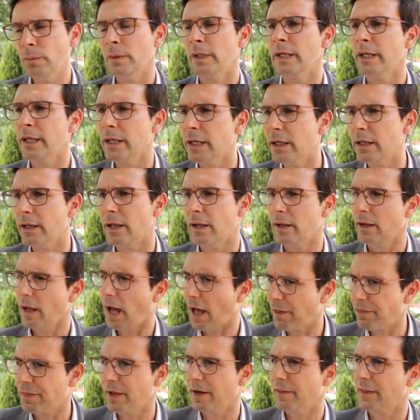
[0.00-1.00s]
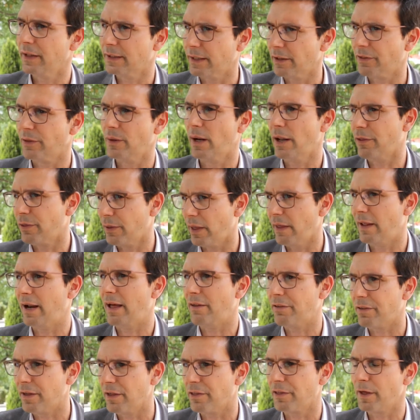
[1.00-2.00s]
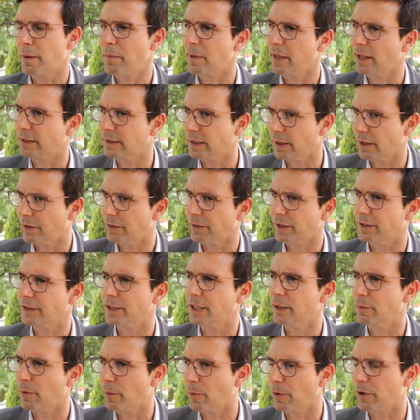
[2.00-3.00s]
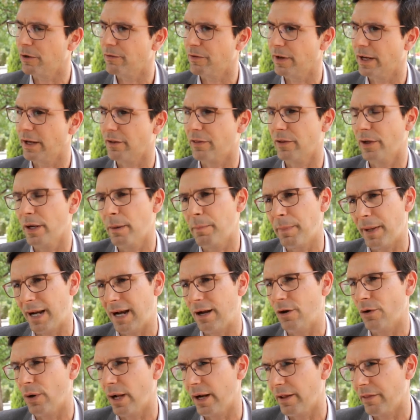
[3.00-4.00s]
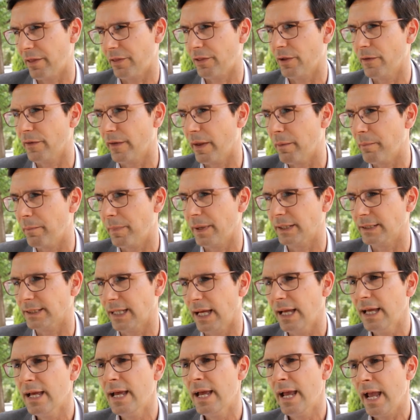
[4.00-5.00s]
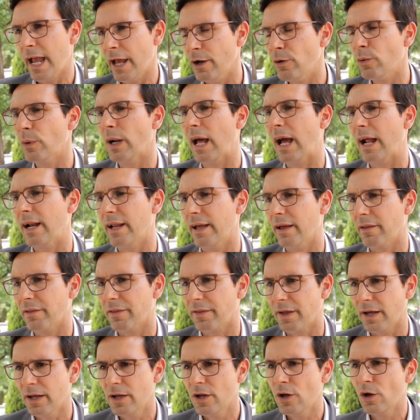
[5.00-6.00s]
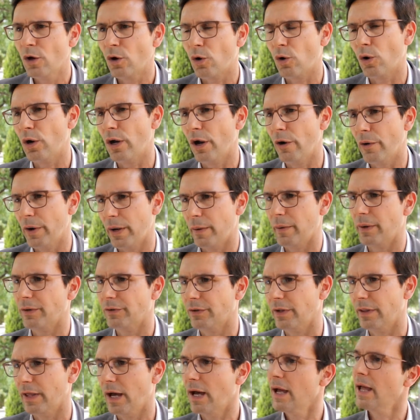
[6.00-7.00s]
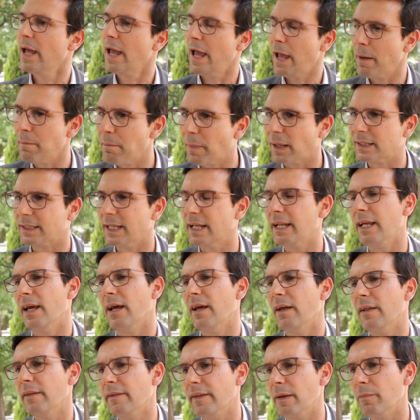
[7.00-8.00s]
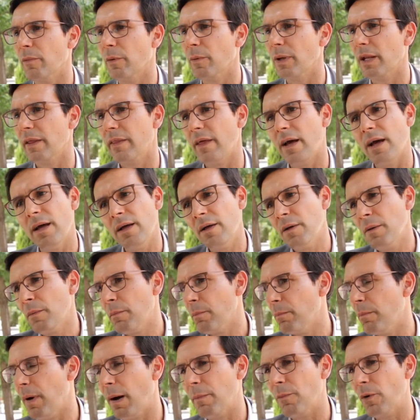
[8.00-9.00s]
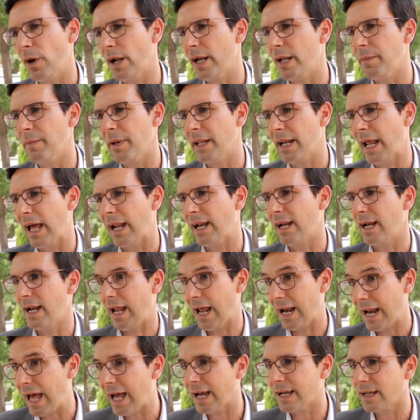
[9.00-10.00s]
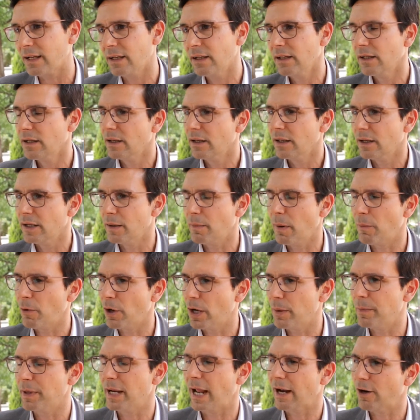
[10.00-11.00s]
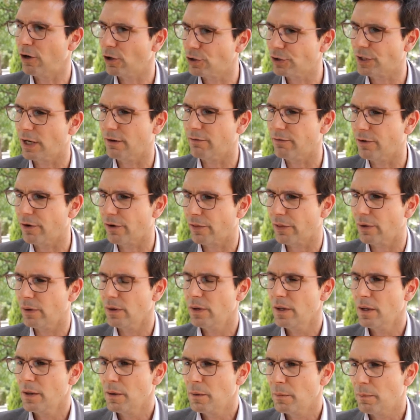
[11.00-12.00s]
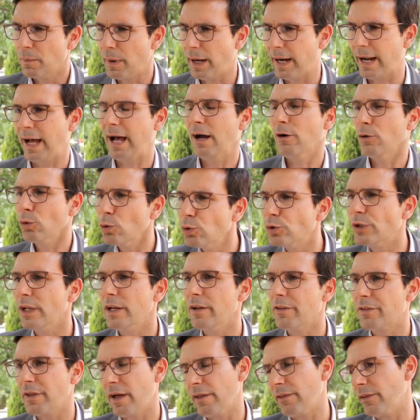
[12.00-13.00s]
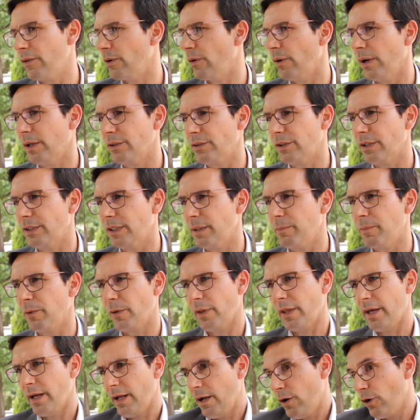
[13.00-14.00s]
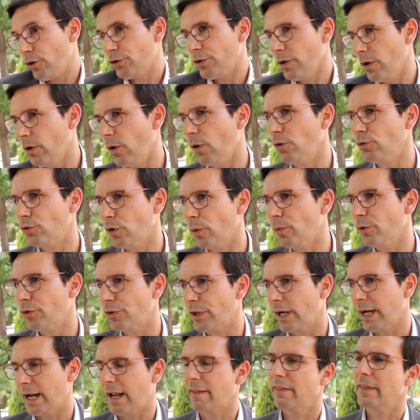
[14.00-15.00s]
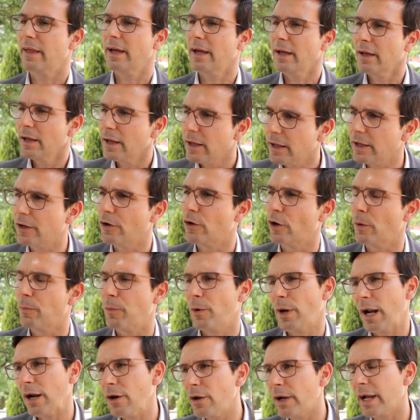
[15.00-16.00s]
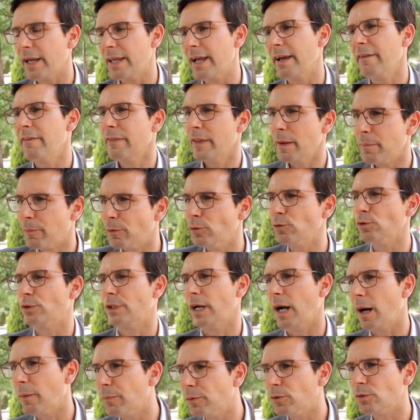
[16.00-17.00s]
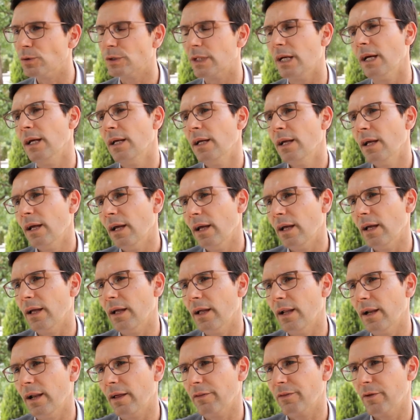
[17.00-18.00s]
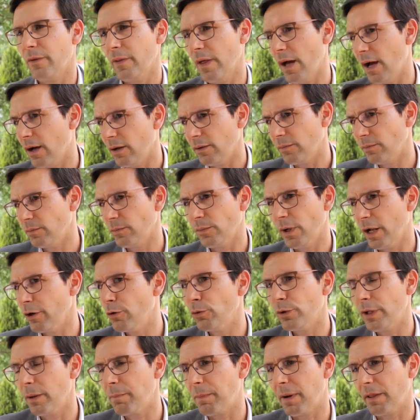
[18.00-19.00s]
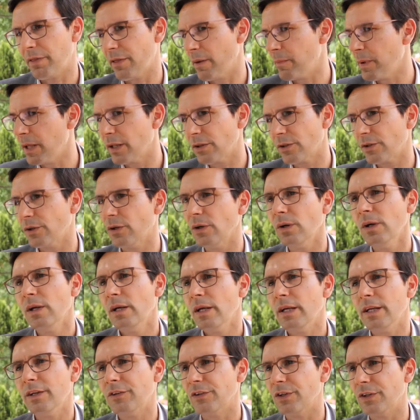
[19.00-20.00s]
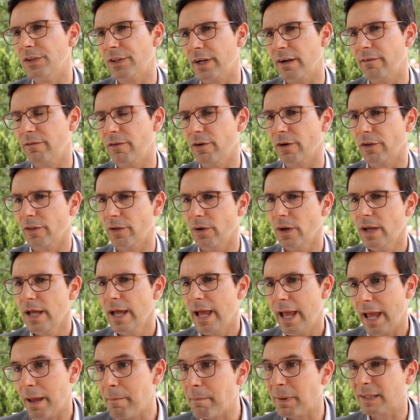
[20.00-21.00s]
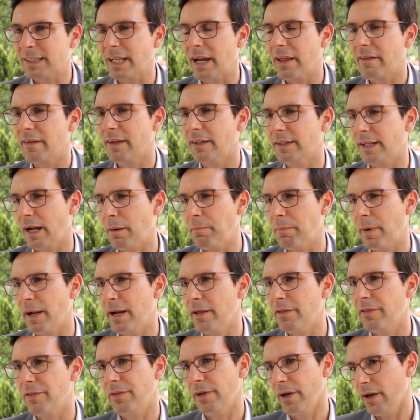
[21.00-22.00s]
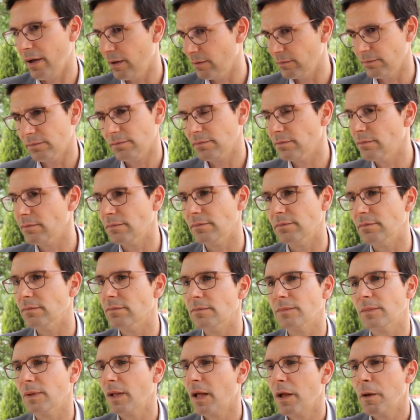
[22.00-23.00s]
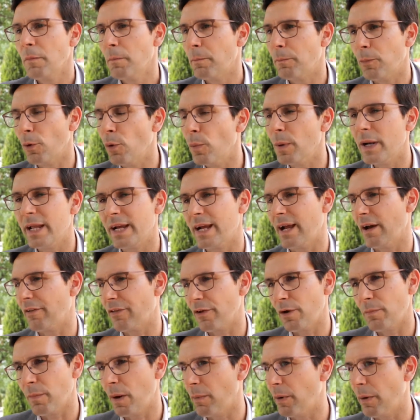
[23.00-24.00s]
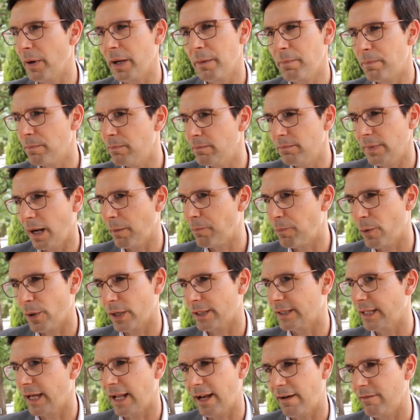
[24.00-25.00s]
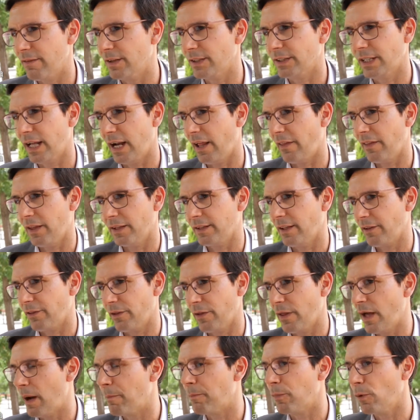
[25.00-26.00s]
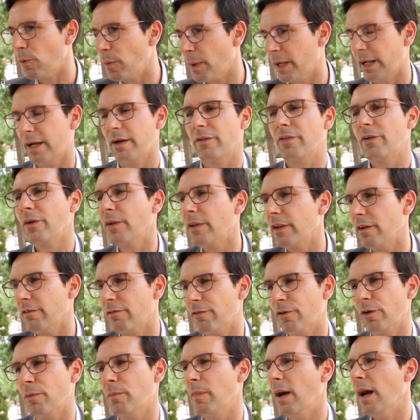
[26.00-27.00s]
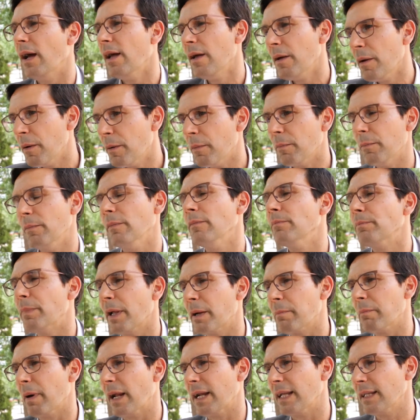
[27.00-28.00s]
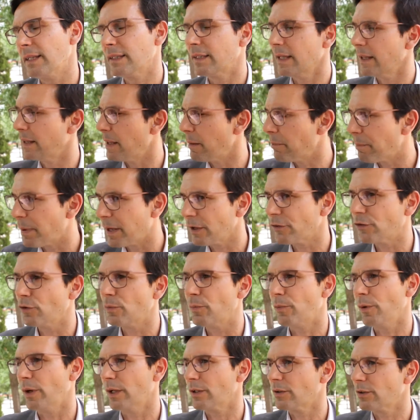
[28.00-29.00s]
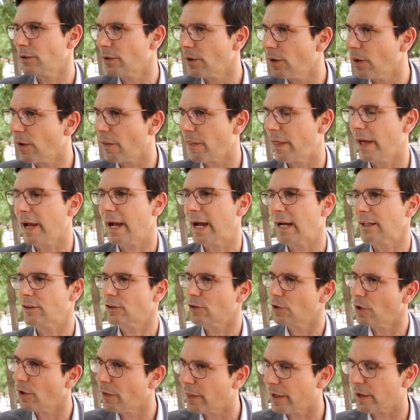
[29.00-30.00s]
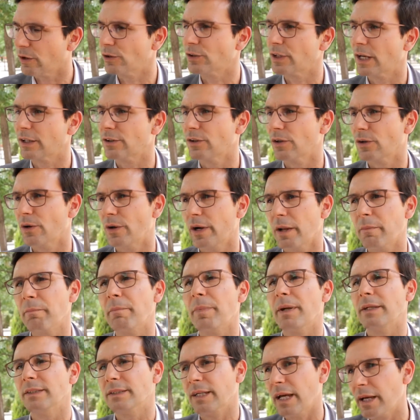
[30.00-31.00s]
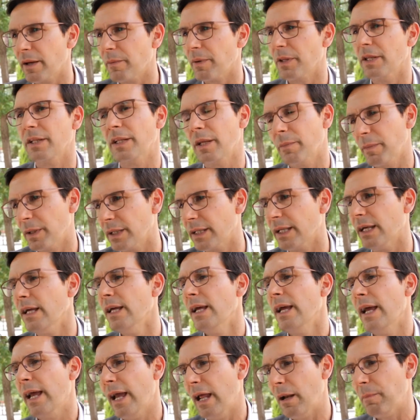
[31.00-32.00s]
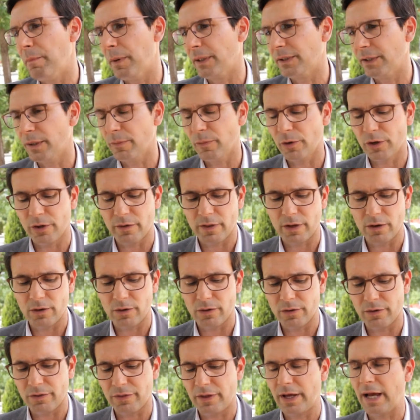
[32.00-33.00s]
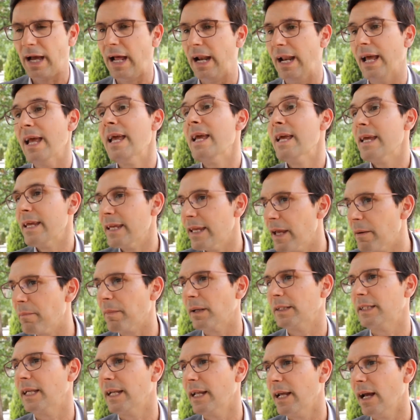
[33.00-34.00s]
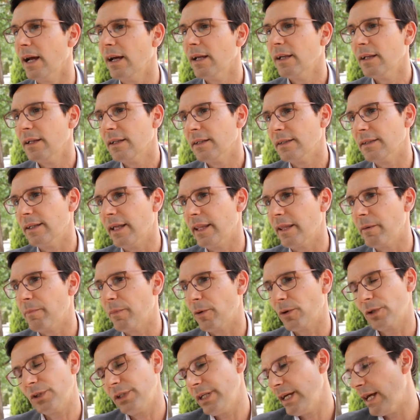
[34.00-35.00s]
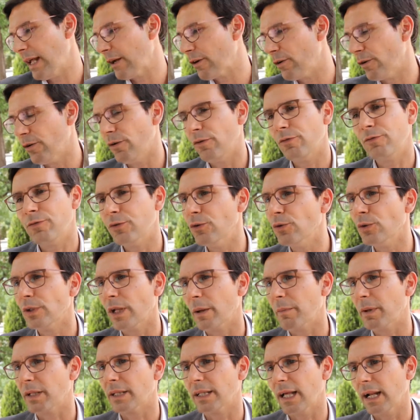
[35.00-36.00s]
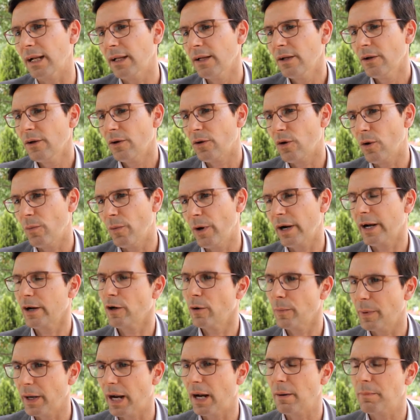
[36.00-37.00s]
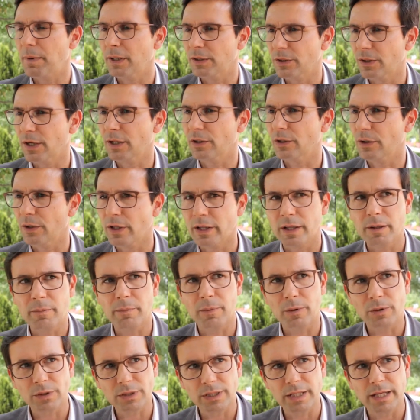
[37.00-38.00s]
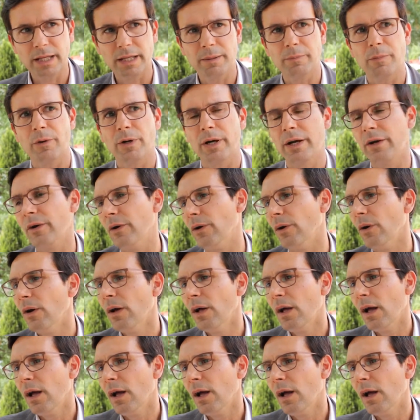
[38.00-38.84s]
y eh, hacer de esta ciudad la ciudad de la ciencia mediante incentivos y bonificaciones para la localización de empresas en una alianza con la universidad. En materia de movilidad vamos a eliminar la LAC y vamos a eliminar los transbordos para, utilizando ese tipo de los, autobuses grandes, incorporarlo y que lleguen de punta a punta eh, la ciudad en un desplazamiento y sin transbordo. En materia de transparencia, mm, publicación, vamos a abrir las puertas y las ventanas de esta ciudad, publicación de forma mm, permanente de presupuestos, de gastos, de contratos con empresas y evidentemente el patrimonio de los concejales. Y en materia de deporte, algo fundamental como es recuperar el patronato de deporte y pues a